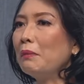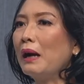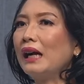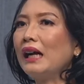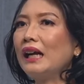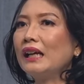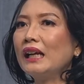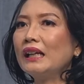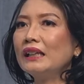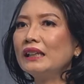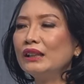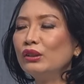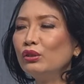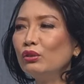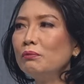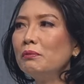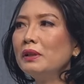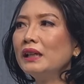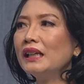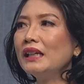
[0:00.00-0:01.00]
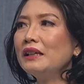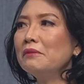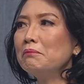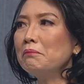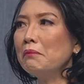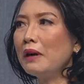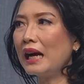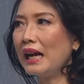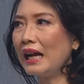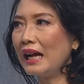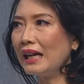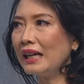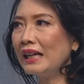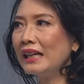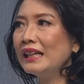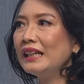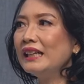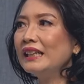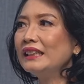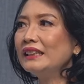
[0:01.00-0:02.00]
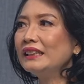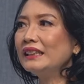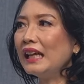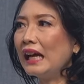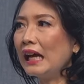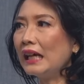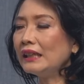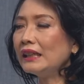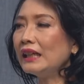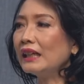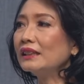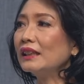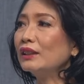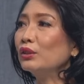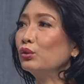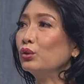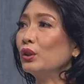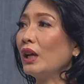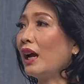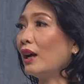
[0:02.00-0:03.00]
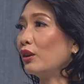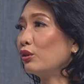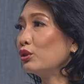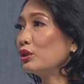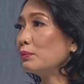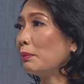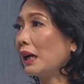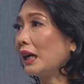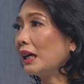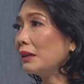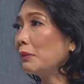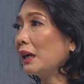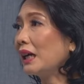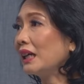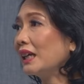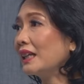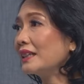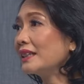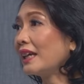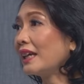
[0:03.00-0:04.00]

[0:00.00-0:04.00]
makanan itu berimbang mm. dan ya tentunya harus makan makanan